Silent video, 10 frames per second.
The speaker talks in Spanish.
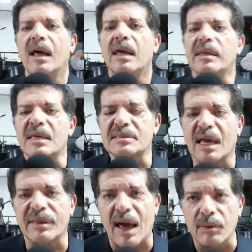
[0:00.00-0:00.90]
cuidado
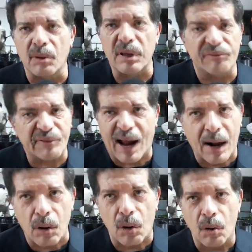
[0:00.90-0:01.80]
y está, y
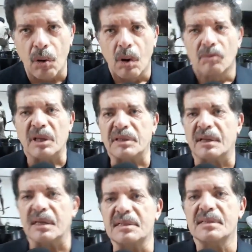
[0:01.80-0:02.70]
está dado y
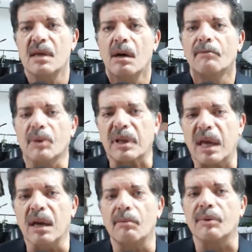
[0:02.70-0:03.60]
franco. ¿Me
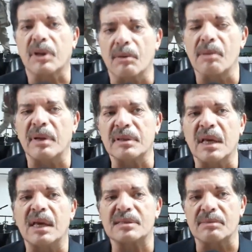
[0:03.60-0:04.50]
entiendes? ¿Por
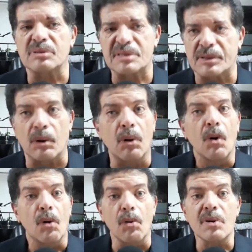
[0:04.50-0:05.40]
qué? Porque
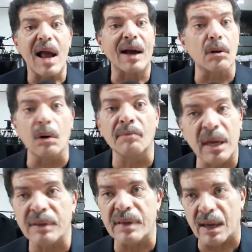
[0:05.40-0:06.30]
obviamente estamos haciendo
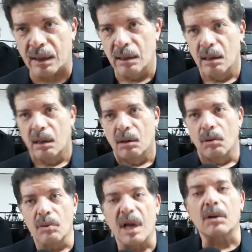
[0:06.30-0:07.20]
una
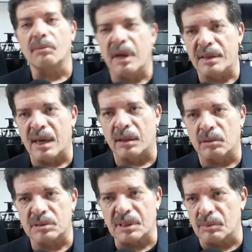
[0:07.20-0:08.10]
comedia,
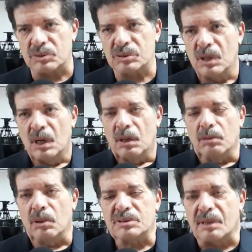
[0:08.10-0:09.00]
una comedia,
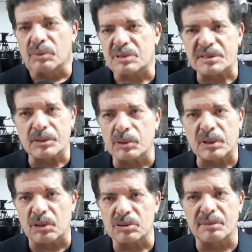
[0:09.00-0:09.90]
no estamos,
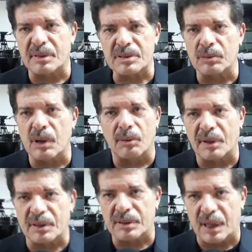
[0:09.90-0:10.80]
no estamos haciendo
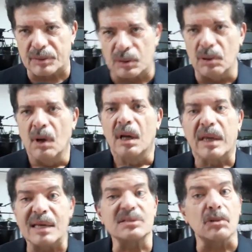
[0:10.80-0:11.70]
otra cosa más que una
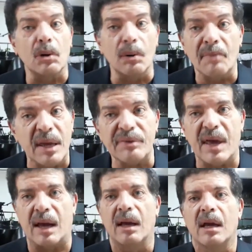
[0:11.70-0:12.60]
obra de teatro
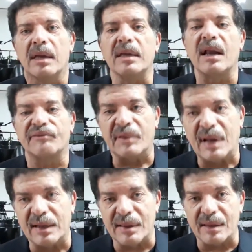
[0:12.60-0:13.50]
que es
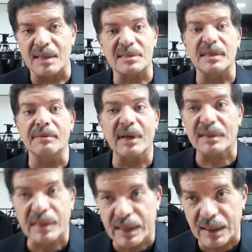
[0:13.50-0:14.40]
comedia y la
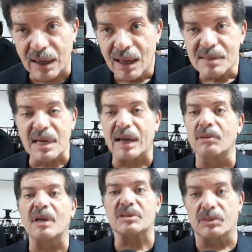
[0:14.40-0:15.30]
finalidad es
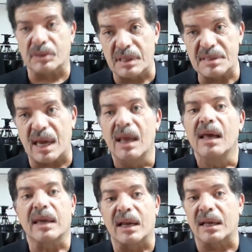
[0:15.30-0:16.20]
divertir,
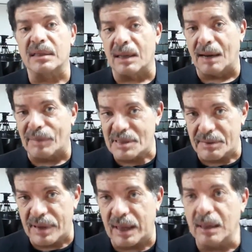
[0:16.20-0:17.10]
sacar una sonrisa,
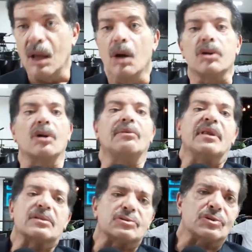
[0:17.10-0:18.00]
que la gente la
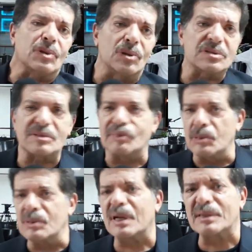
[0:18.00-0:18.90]
pase bien, que
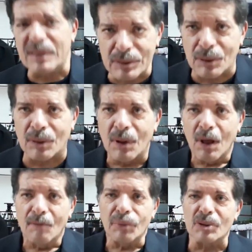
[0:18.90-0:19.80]
olvide sus cosas por un